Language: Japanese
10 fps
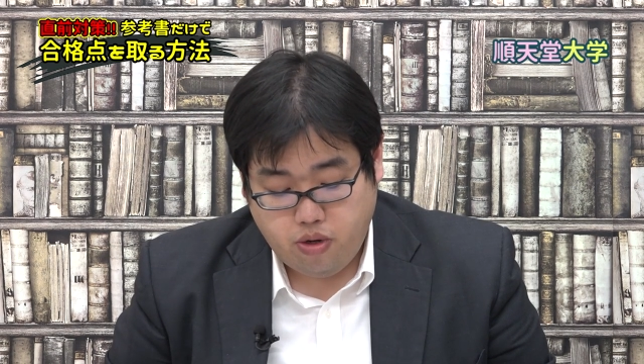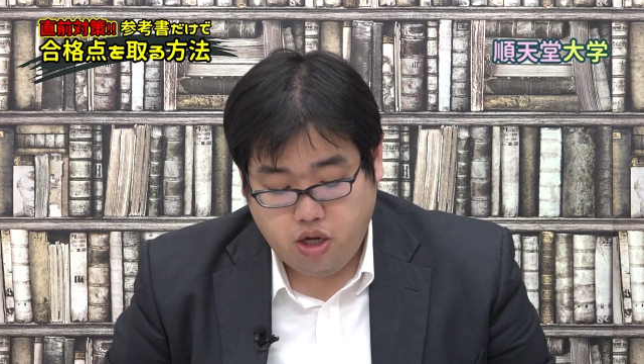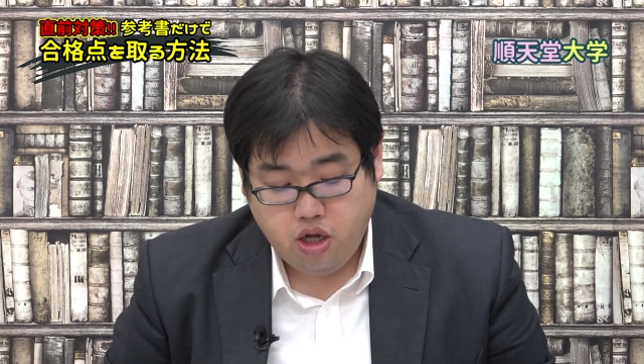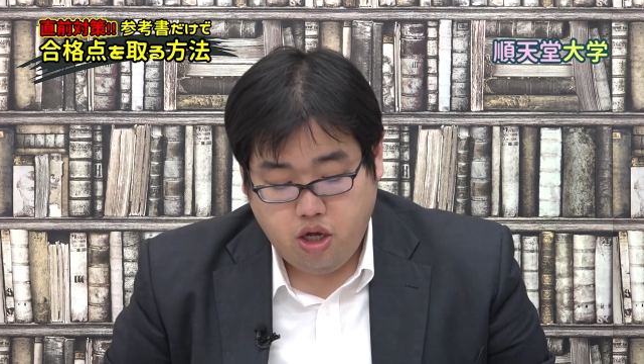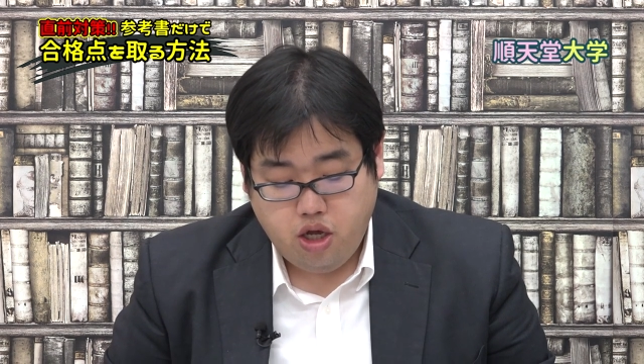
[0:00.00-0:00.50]

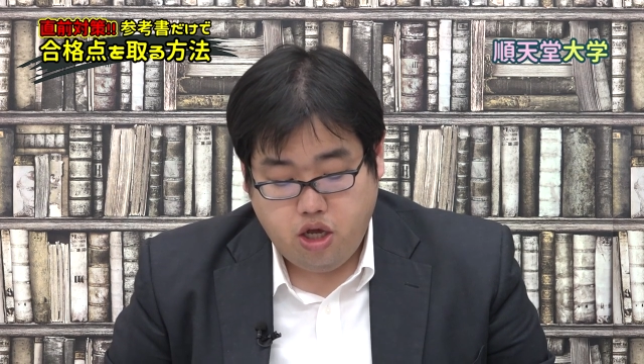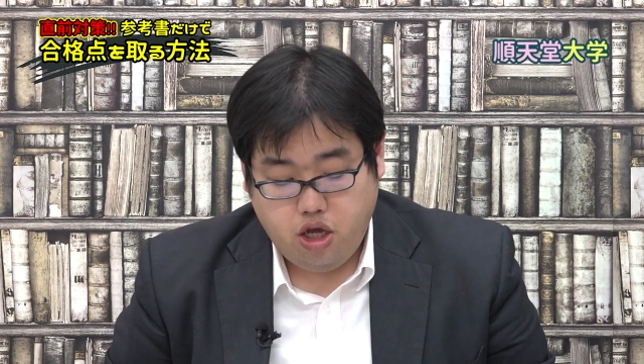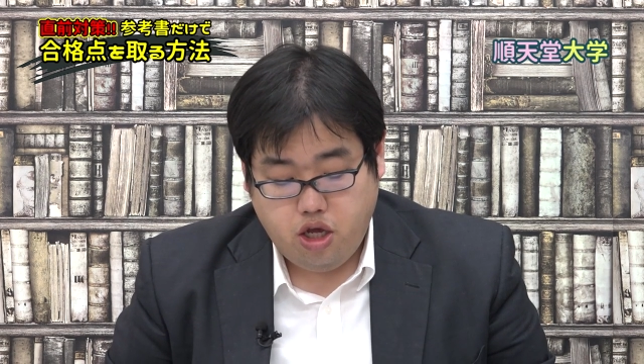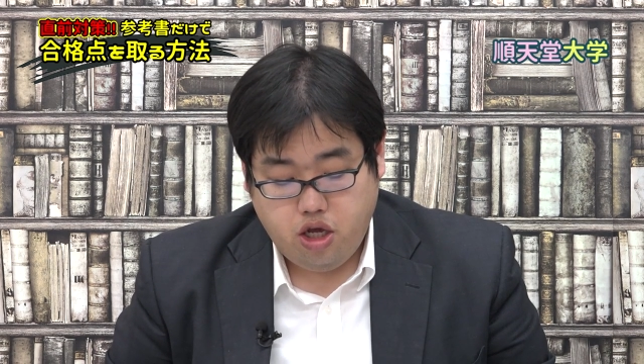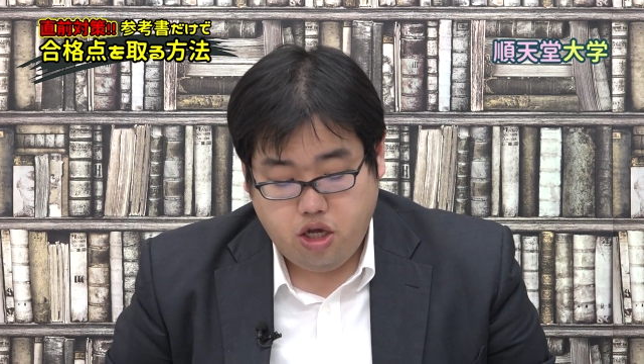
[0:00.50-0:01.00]
まあ
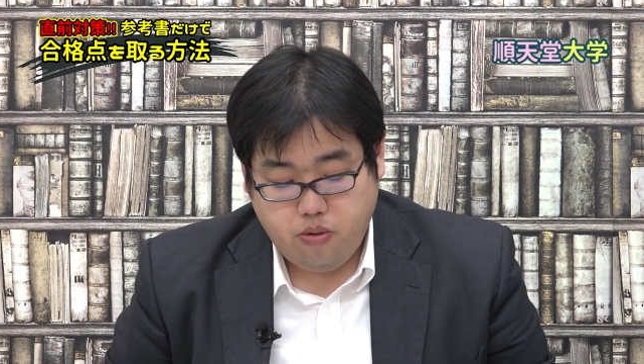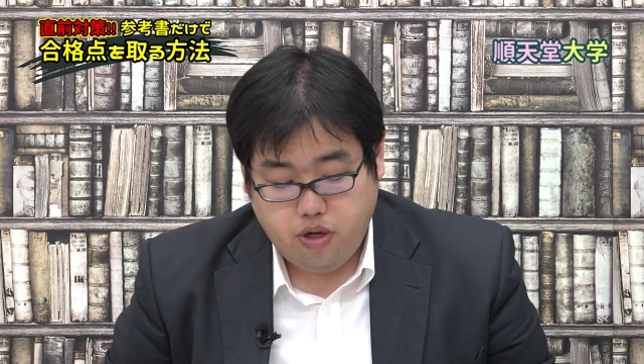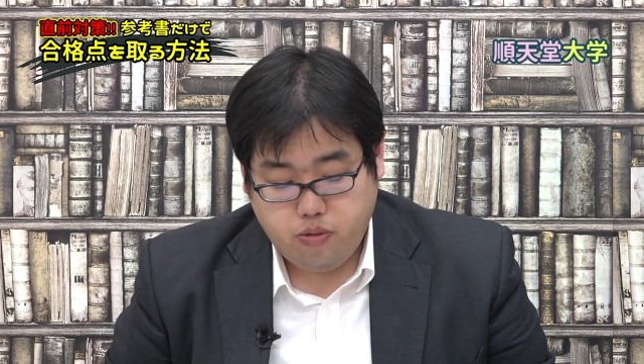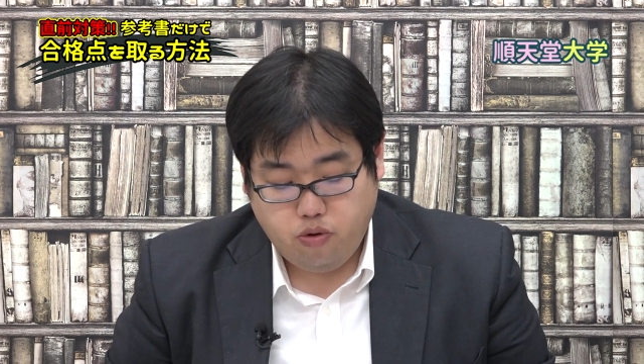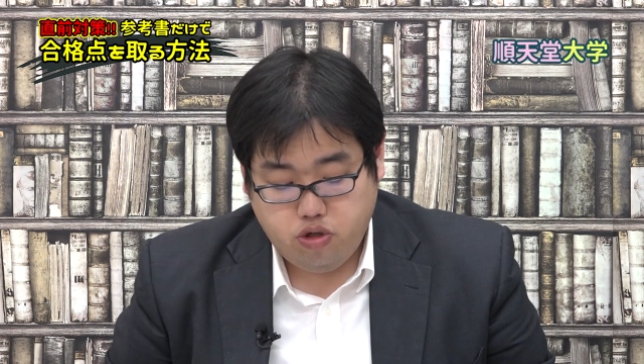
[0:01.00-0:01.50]
えー
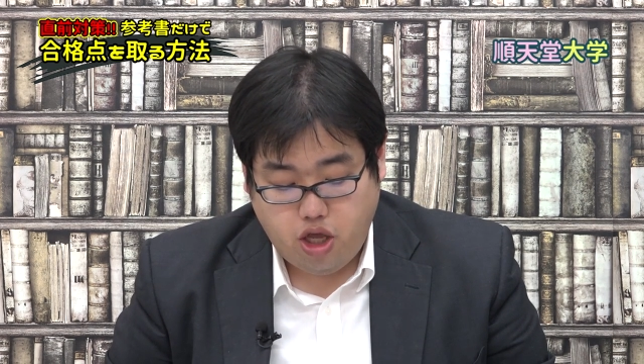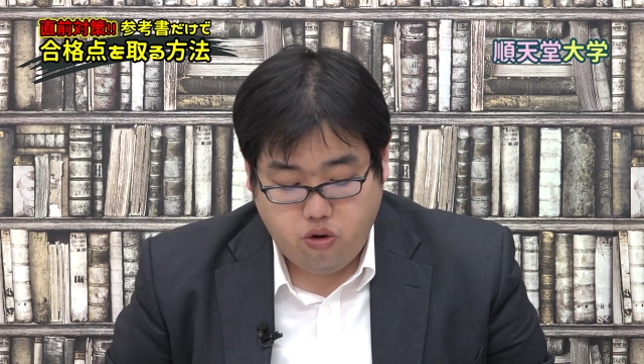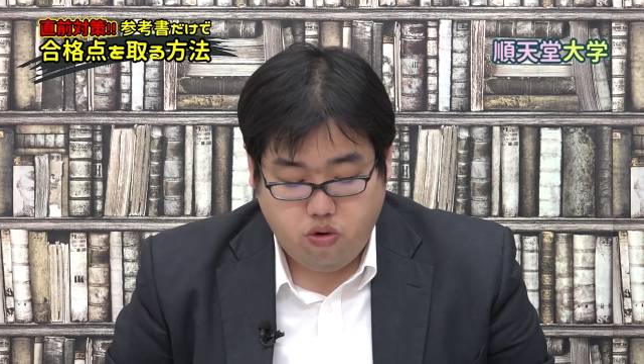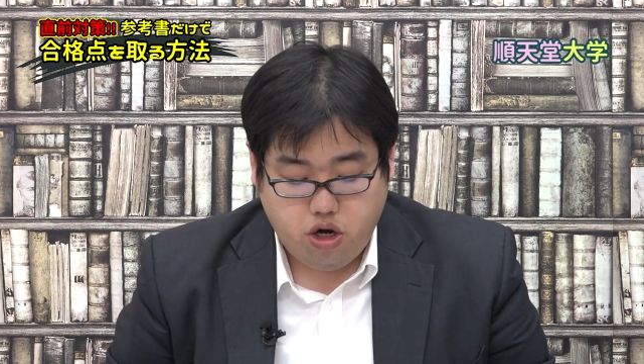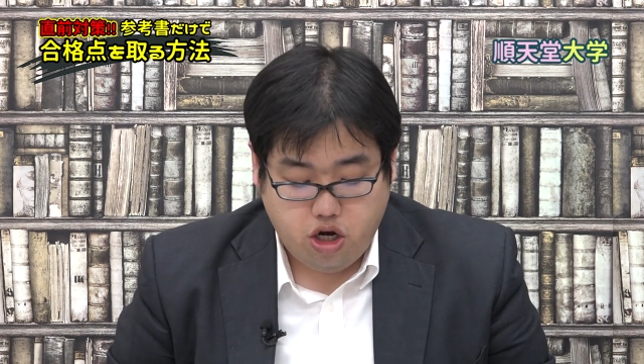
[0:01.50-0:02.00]
まあ、スポーツ
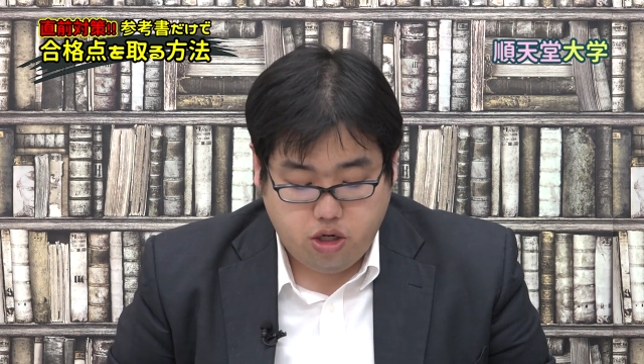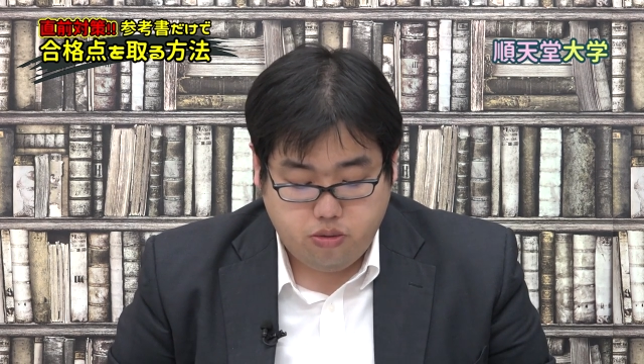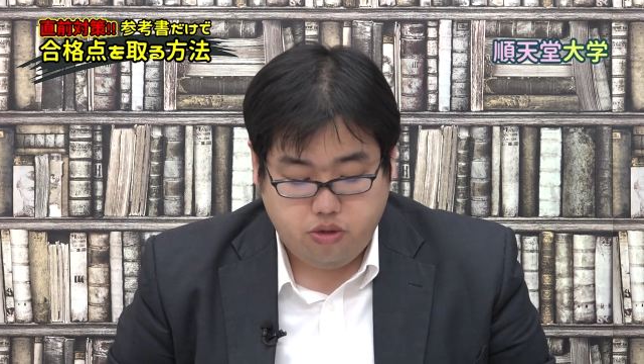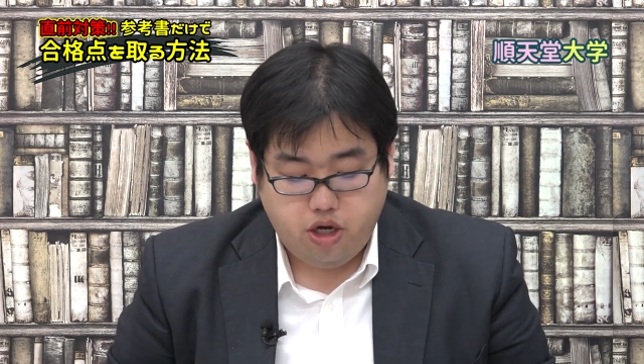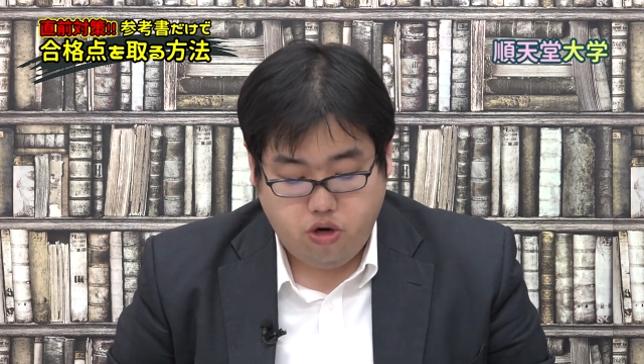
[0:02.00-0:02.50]
健康科学部、